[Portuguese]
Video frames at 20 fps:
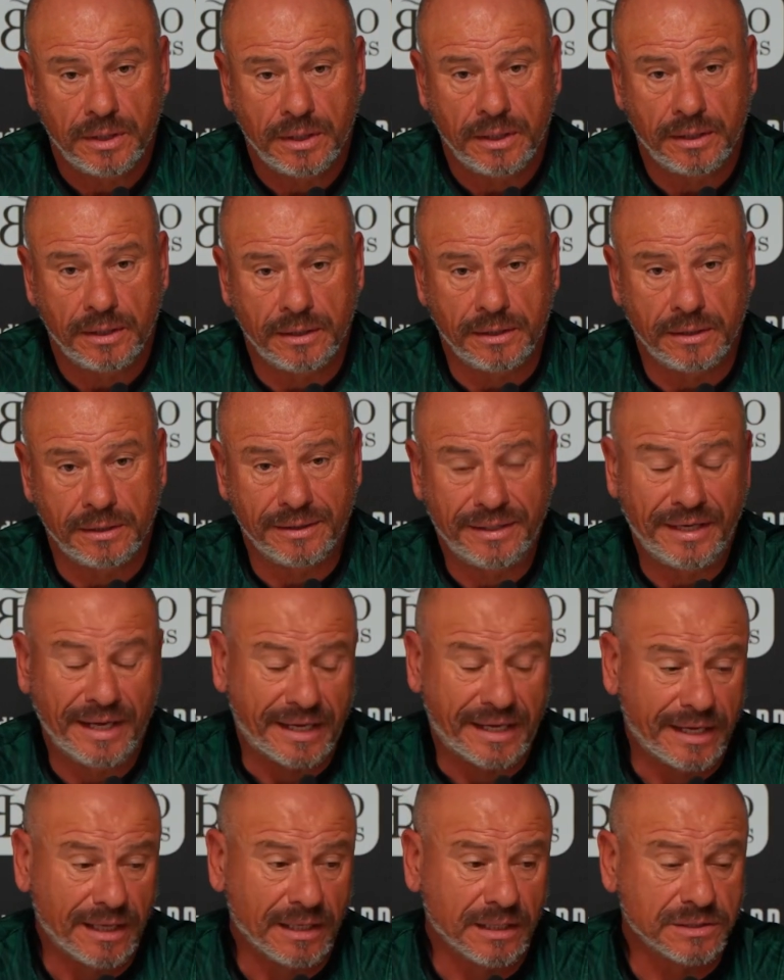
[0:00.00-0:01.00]
uh,
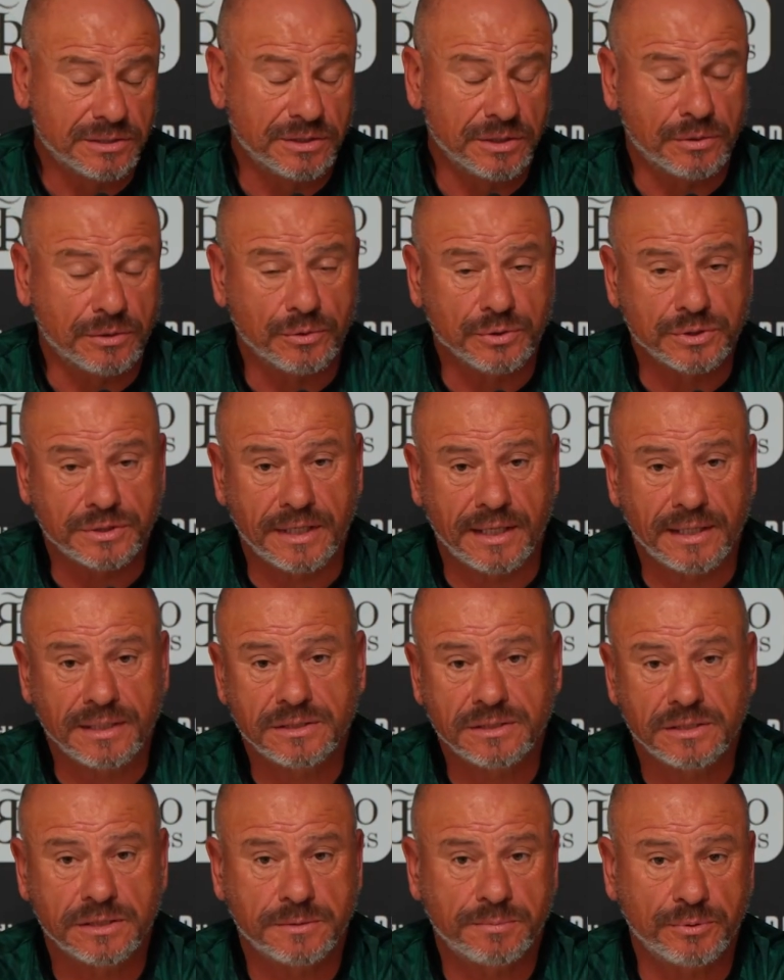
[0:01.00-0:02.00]
naquelas
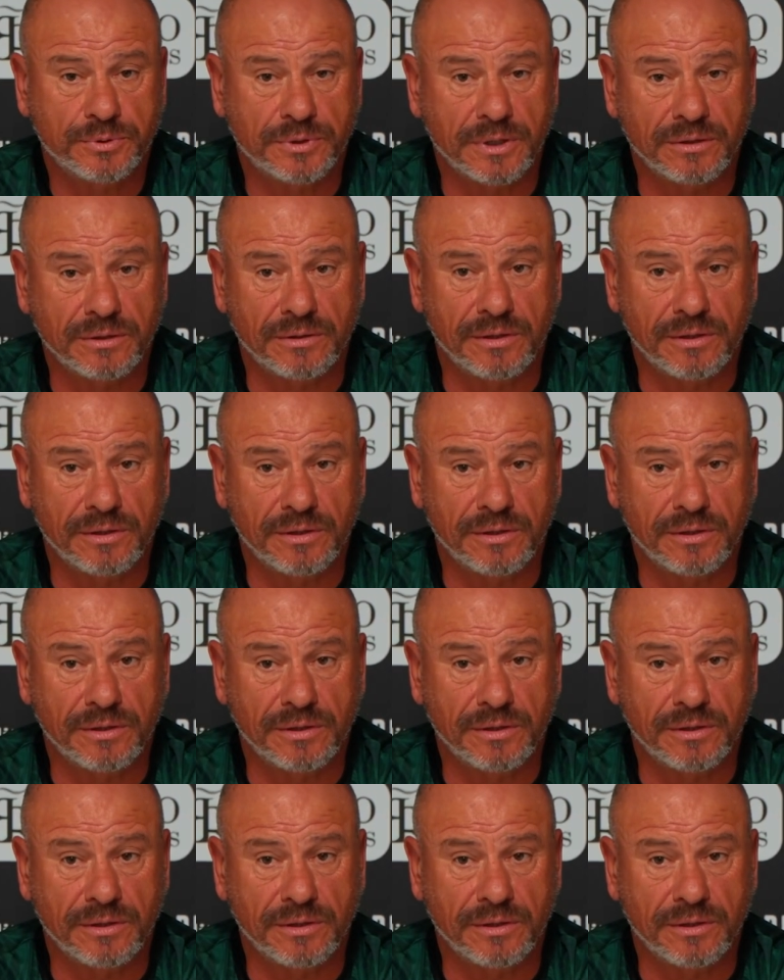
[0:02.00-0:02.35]
circunstâncias, portanto,